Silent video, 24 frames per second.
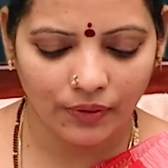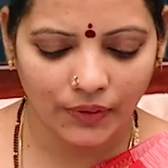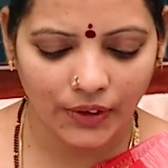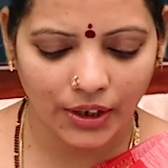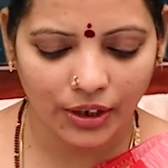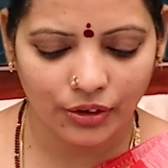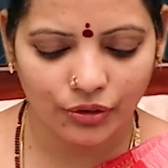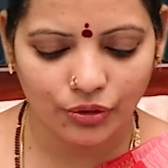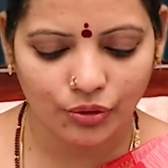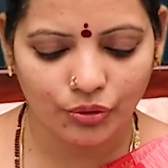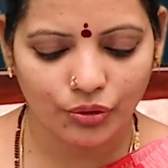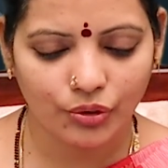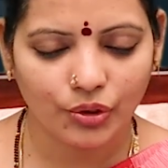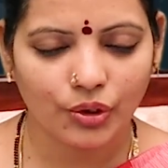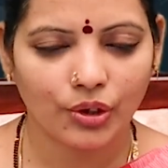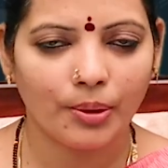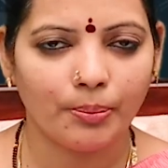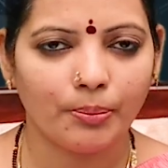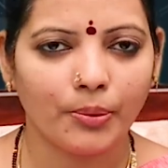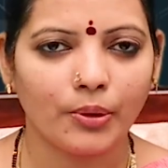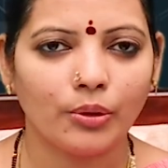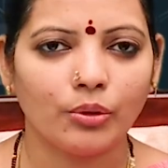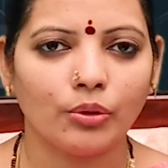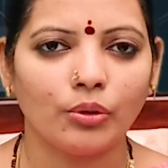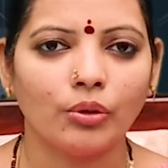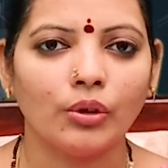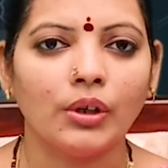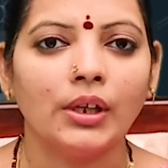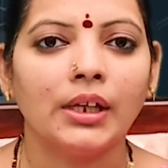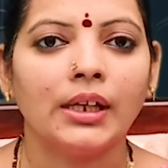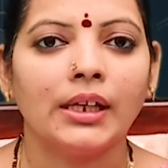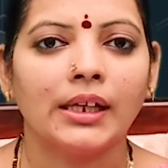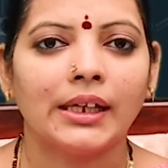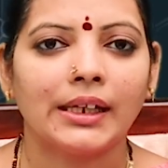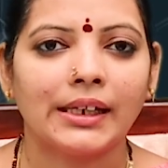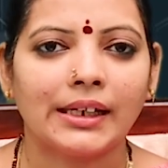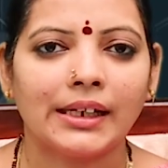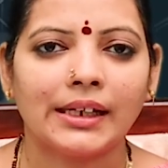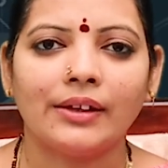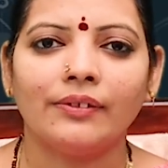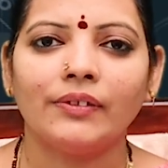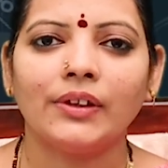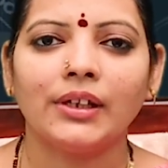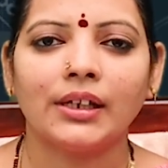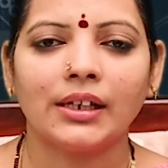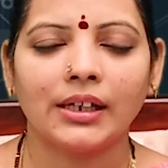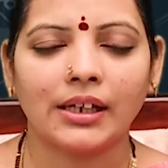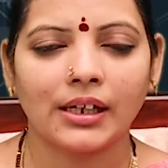ఏమిటి అని చూసుకున్నప్పుడు
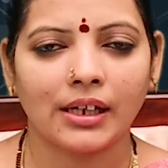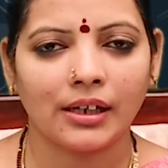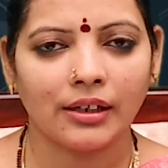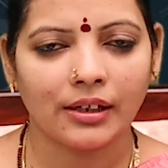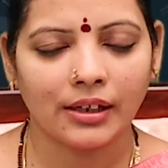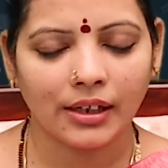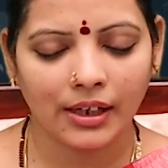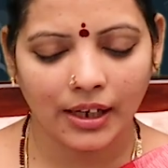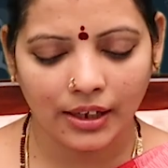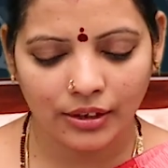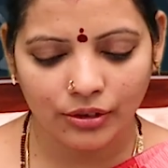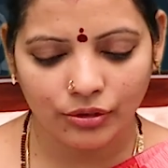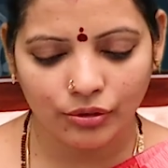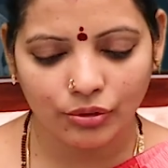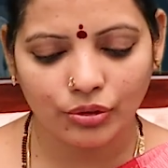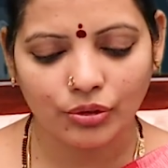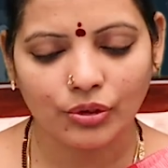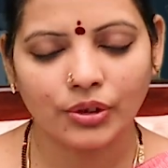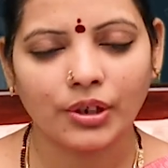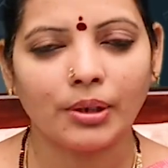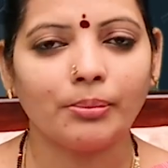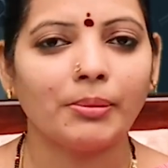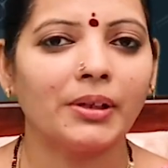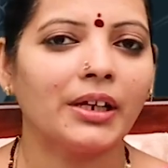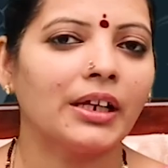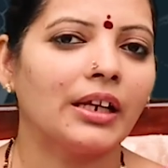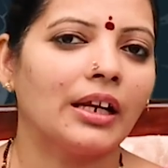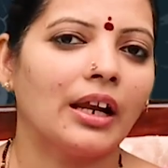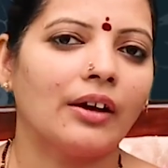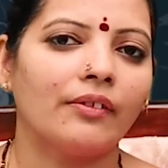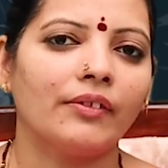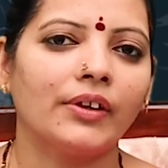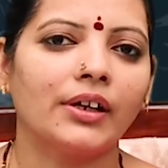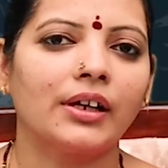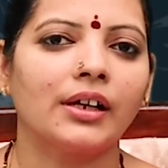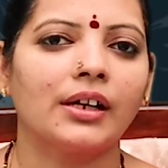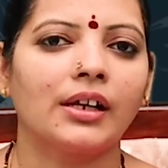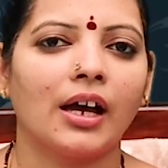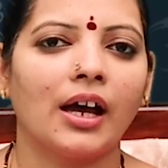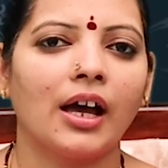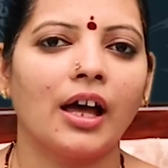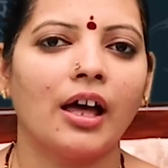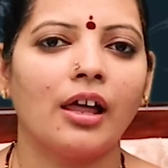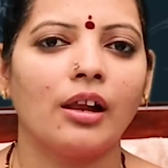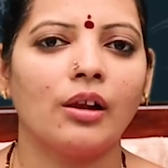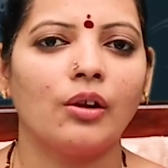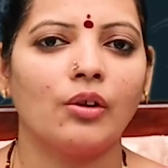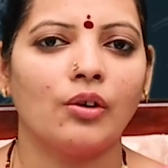రవి గ్రహంగానే చూసుకుంటే మన
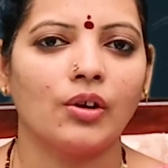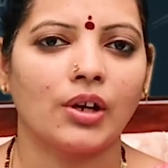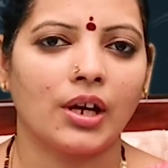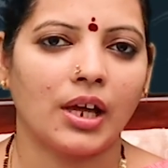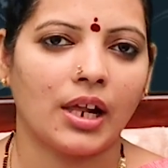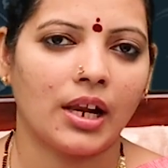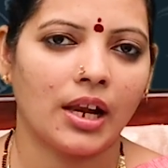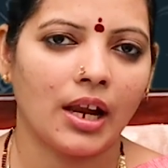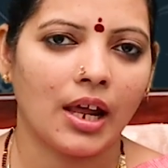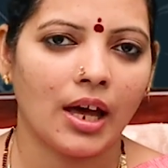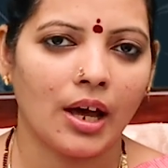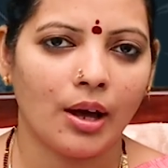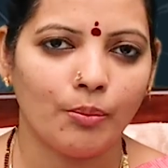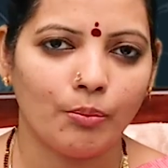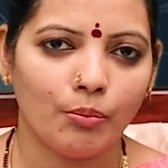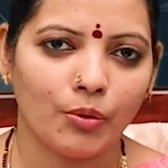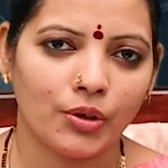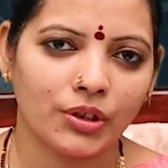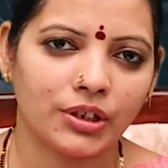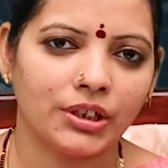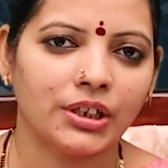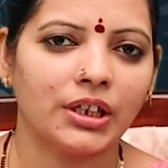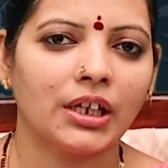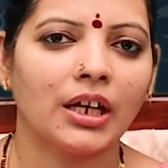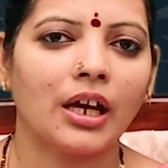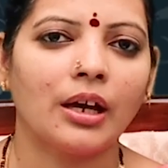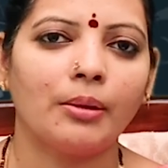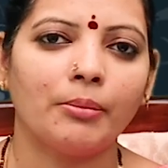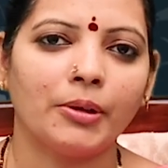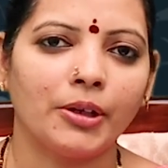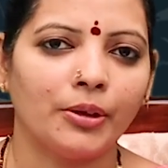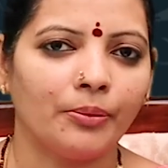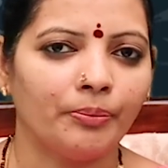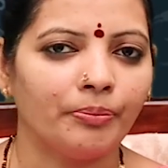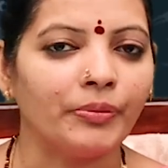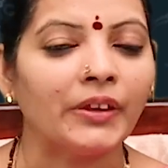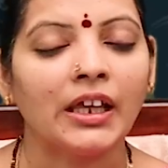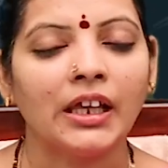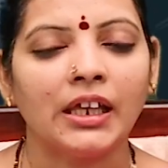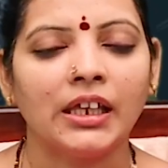నవగ్రహాల్లో కల్లా మొదటిగా మనం